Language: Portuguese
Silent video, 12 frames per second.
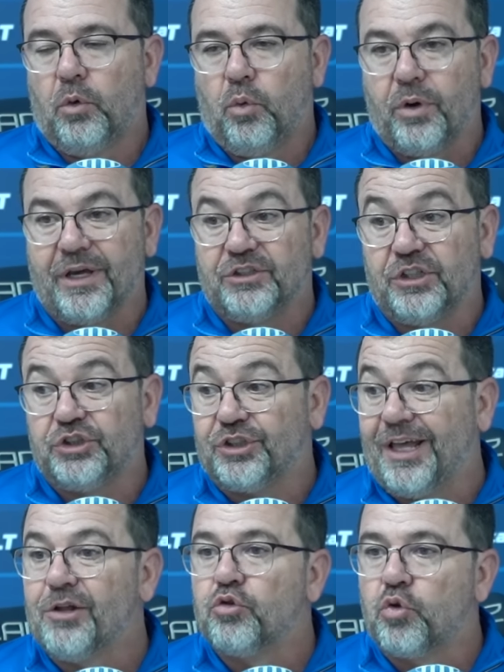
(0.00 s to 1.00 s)
O que a gente
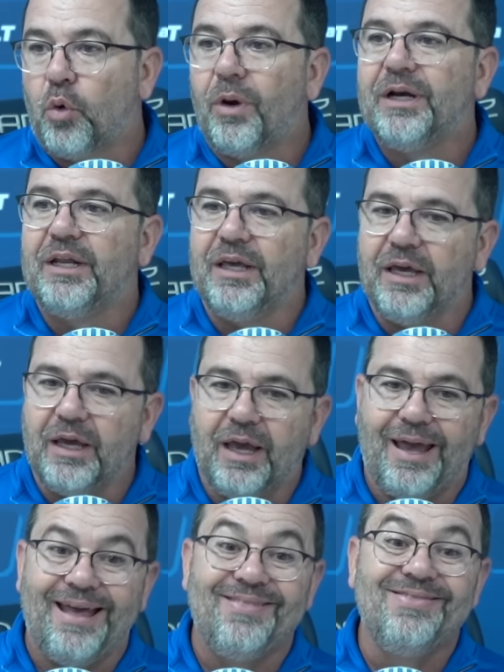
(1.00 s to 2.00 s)
tentou ali
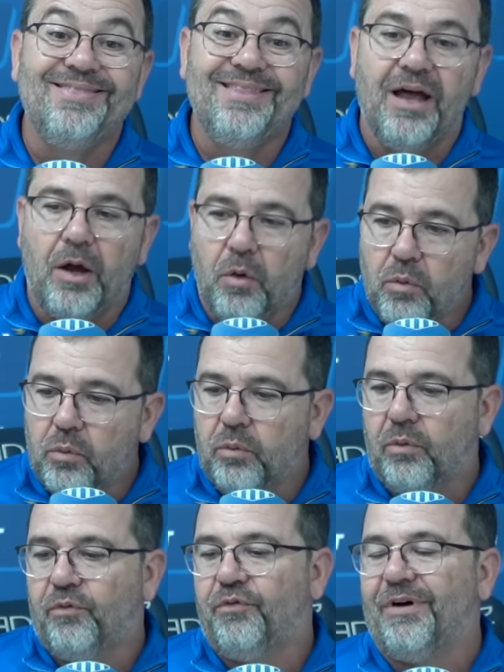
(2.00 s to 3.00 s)
é não
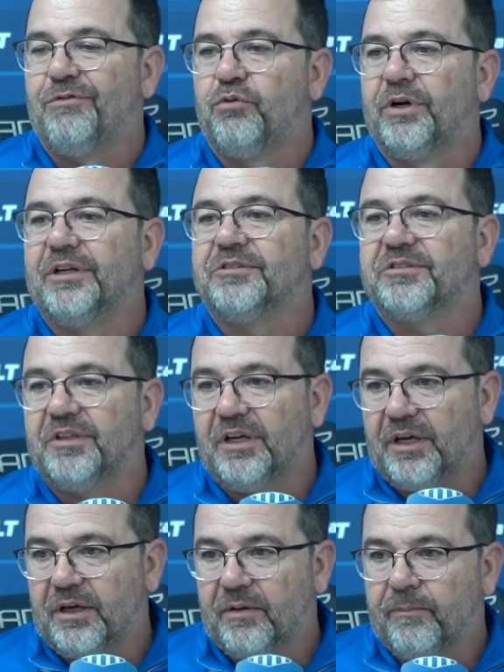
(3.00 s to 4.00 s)

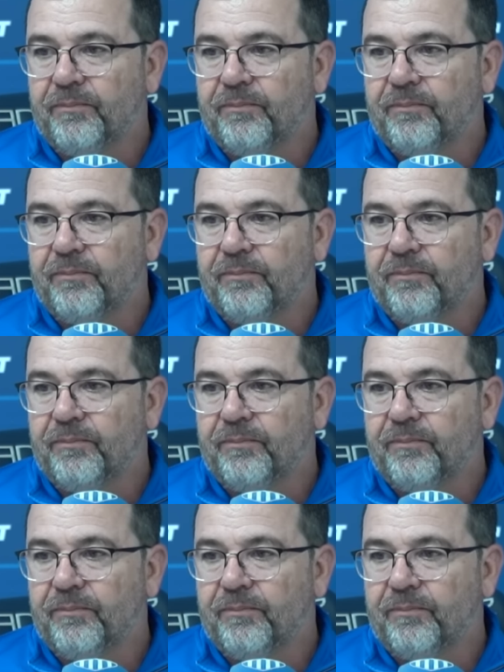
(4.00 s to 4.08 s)
favorecer,